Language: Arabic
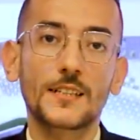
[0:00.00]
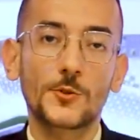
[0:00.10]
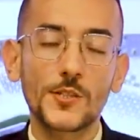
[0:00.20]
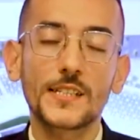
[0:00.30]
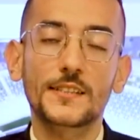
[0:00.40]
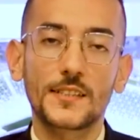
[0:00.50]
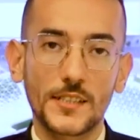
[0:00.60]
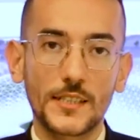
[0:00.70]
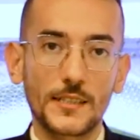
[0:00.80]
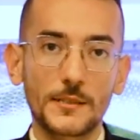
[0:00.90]
الجزء
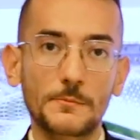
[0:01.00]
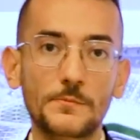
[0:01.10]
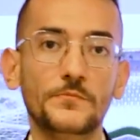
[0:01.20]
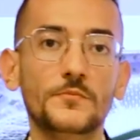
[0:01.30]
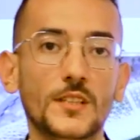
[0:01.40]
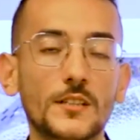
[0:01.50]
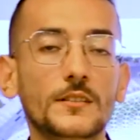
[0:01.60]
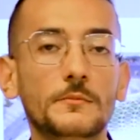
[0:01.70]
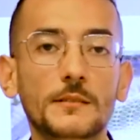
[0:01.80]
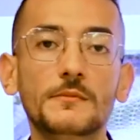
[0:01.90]
التشغيلي
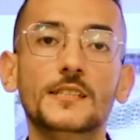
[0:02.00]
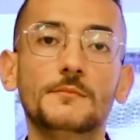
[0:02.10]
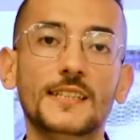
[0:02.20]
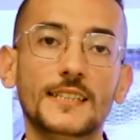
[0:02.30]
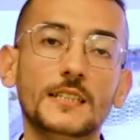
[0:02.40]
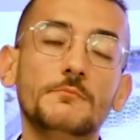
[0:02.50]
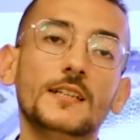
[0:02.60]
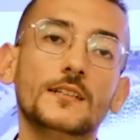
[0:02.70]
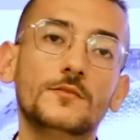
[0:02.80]
النهارده بيراميدز بتقدم لك